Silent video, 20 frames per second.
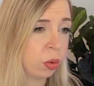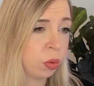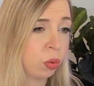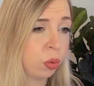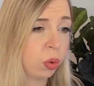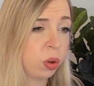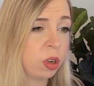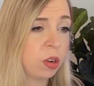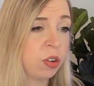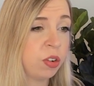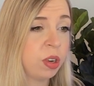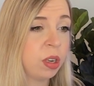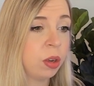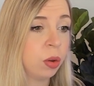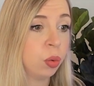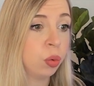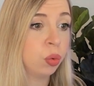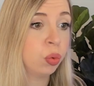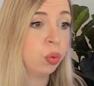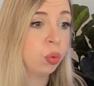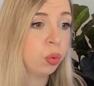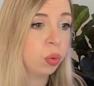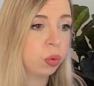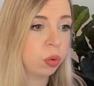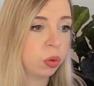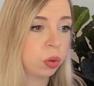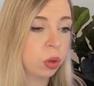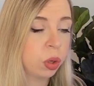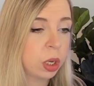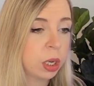d'origine
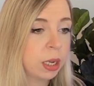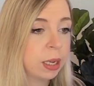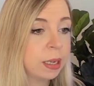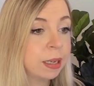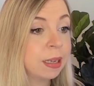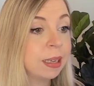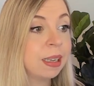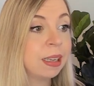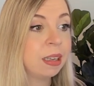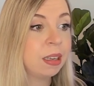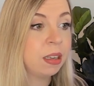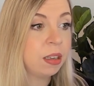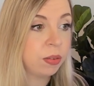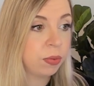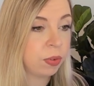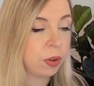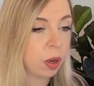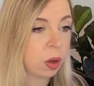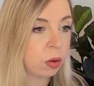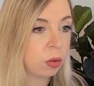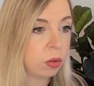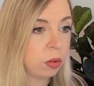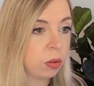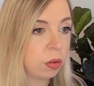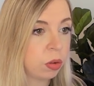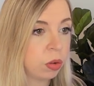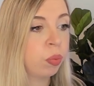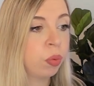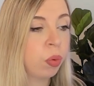toutes différentes.